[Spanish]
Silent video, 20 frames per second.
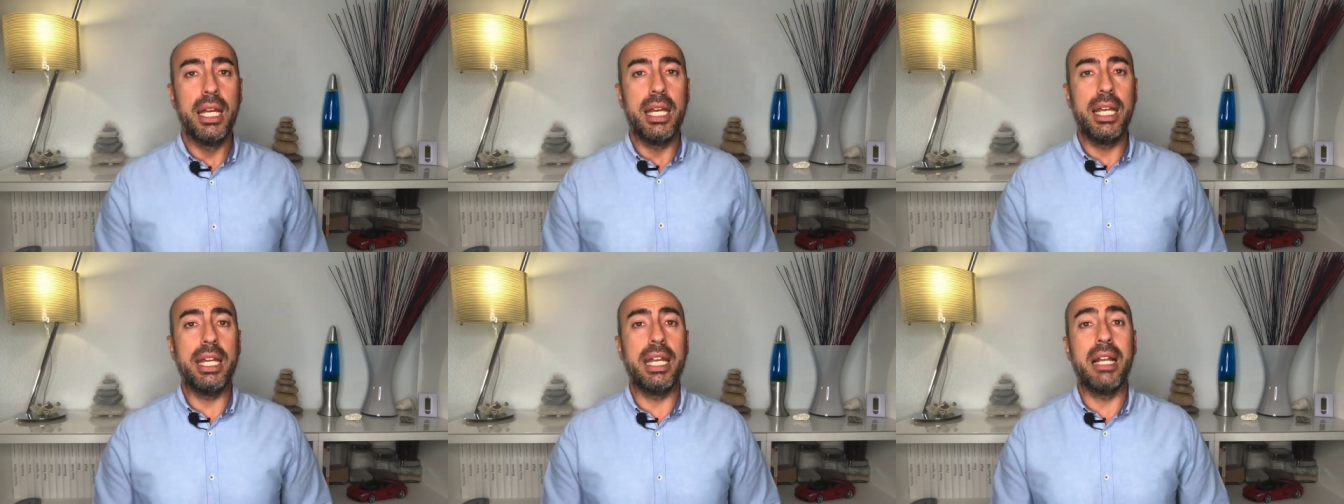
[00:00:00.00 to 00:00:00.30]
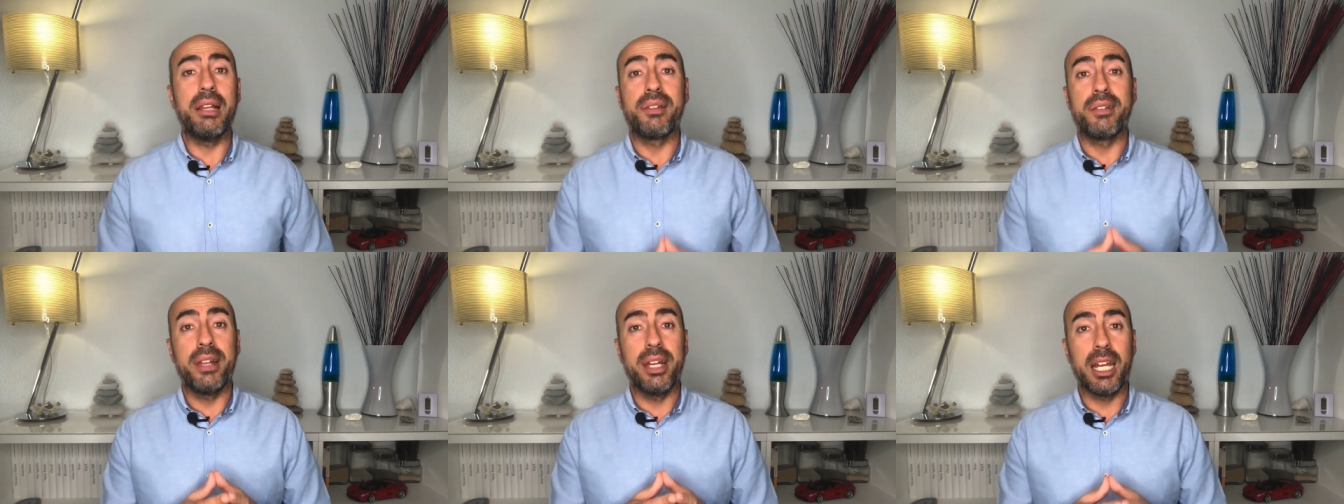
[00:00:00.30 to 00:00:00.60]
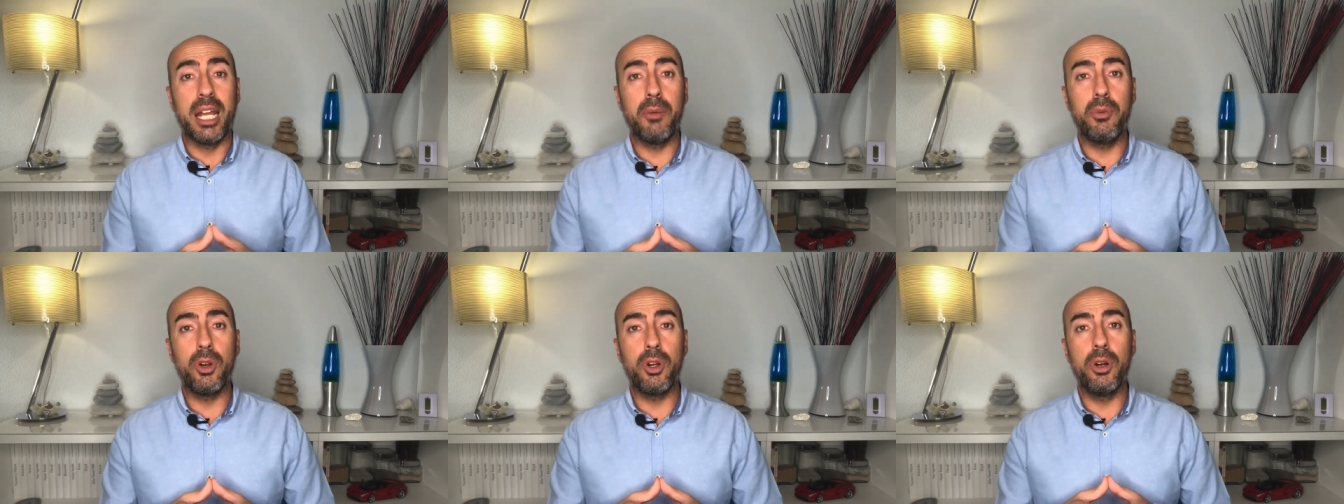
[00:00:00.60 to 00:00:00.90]
Y el
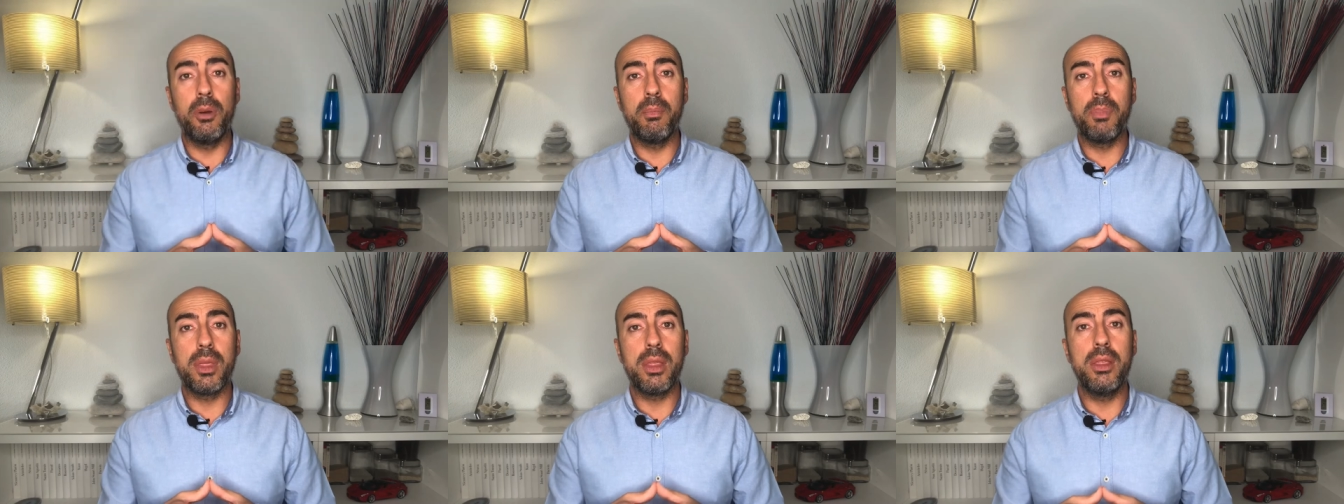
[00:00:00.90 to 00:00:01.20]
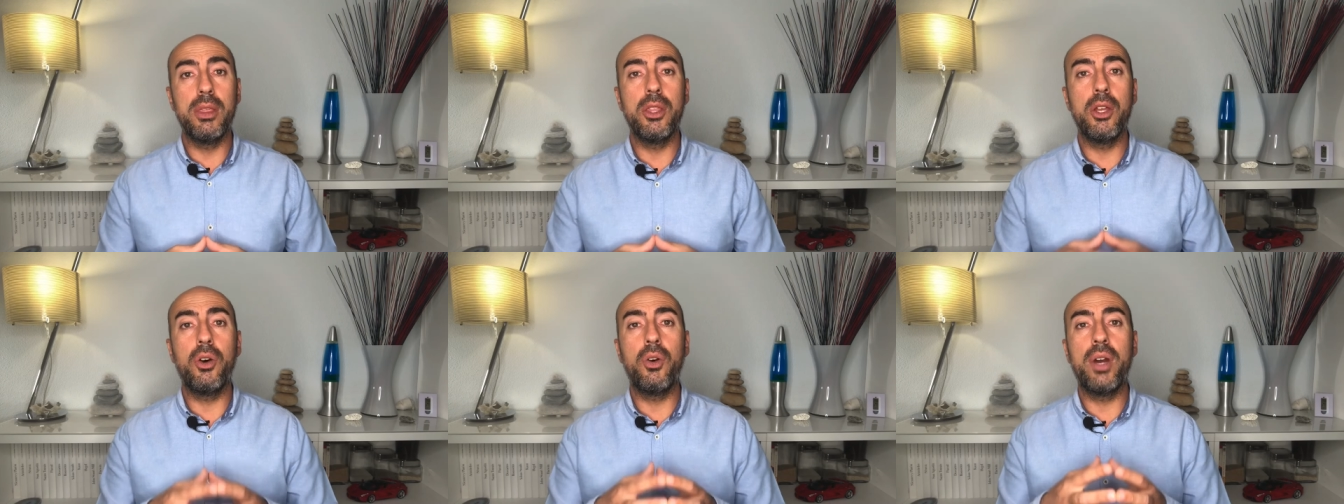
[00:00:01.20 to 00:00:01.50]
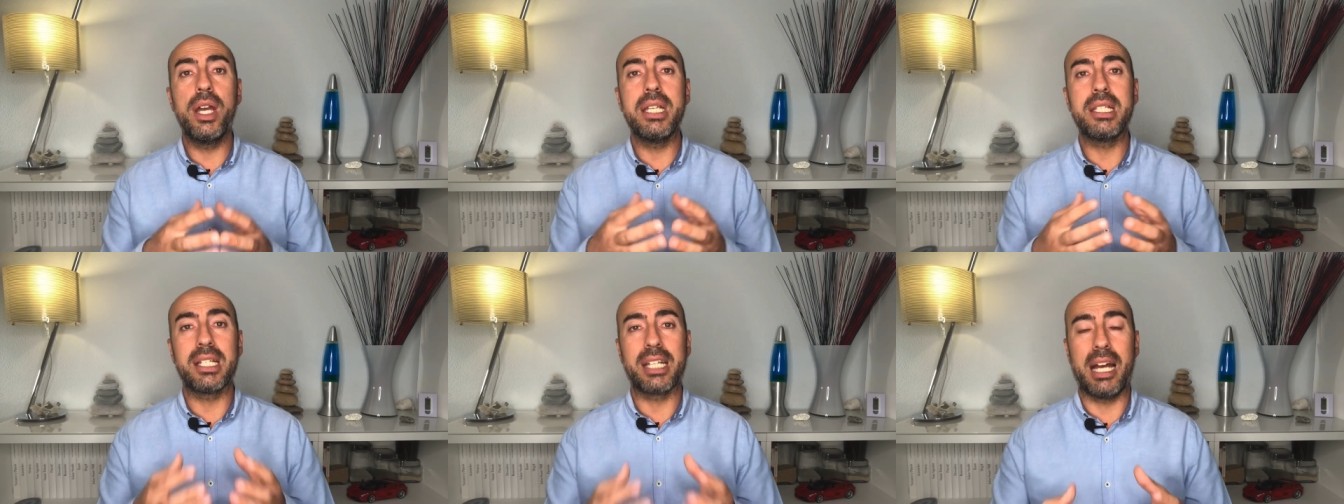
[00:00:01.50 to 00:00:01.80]
cerebro no
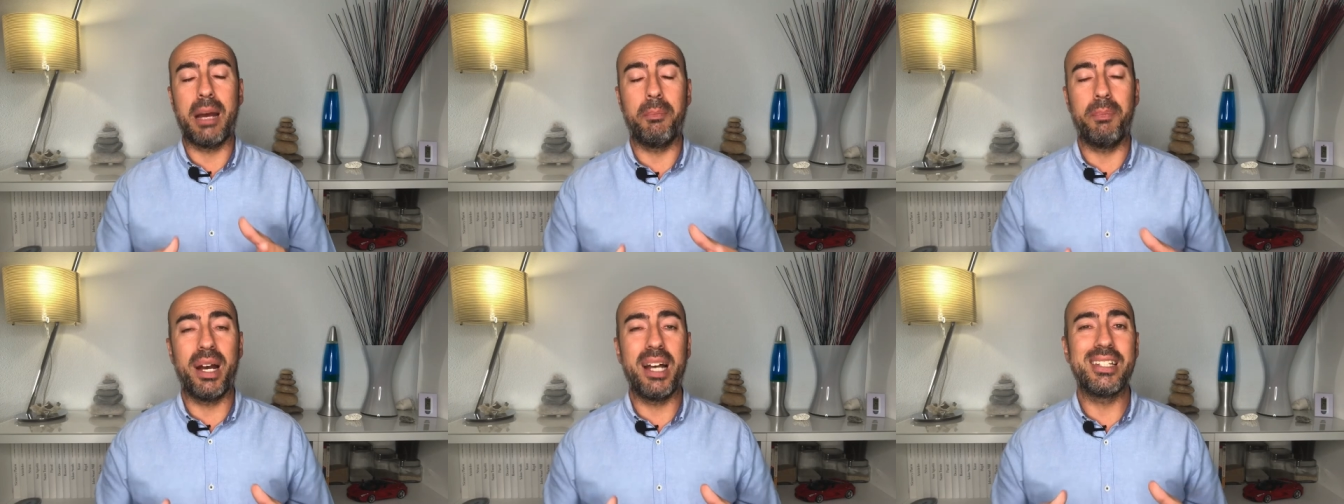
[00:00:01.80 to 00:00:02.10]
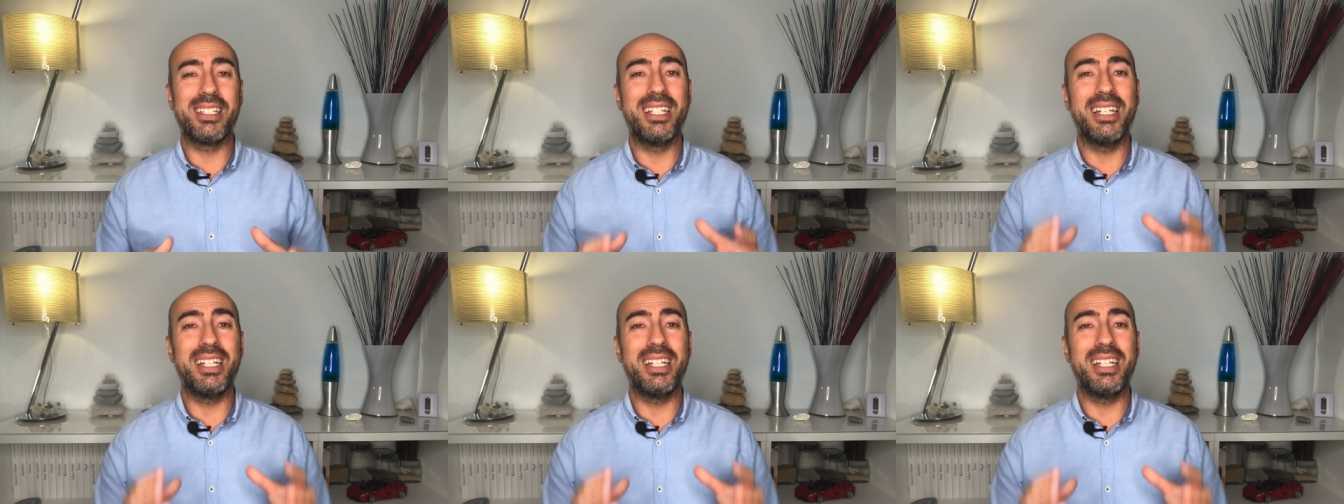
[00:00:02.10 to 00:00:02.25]
es capaz